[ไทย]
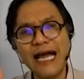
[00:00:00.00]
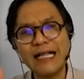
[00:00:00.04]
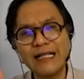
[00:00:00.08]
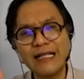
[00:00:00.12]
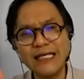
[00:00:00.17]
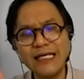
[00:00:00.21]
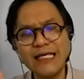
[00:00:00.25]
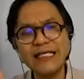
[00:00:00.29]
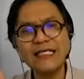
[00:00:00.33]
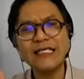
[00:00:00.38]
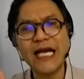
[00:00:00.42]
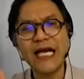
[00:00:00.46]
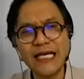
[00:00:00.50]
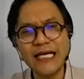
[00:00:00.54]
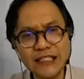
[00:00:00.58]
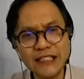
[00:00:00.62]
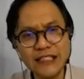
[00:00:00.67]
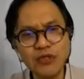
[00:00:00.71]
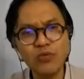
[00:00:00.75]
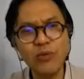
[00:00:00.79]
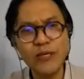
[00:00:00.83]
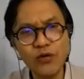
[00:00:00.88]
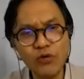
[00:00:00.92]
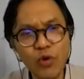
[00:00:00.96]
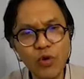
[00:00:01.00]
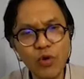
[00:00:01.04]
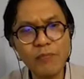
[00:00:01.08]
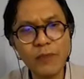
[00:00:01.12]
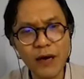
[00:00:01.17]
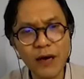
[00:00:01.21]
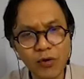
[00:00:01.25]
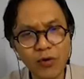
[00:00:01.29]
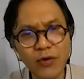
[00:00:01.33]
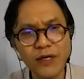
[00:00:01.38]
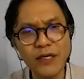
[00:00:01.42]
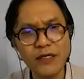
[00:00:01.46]
ที่ใช้ชีวิตร่วมกับ
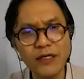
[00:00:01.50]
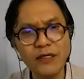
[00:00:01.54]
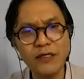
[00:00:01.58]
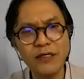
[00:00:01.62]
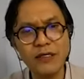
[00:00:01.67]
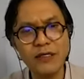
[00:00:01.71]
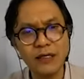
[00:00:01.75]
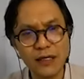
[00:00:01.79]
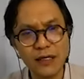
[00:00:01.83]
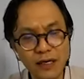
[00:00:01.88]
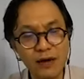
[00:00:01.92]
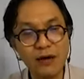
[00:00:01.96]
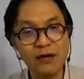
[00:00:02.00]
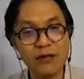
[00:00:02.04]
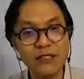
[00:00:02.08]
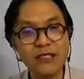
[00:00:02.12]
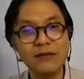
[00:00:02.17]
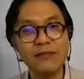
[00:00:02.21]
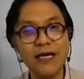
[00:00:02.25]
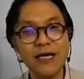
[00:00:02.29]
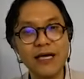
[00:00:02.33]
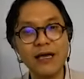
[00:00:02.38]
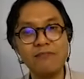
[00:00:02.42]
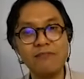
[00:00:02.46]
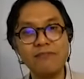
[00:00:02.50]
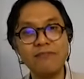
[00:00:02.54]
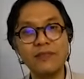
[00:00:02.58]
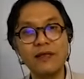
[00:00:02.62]
คนอื่นเรื่องออกใช่ไหมครับ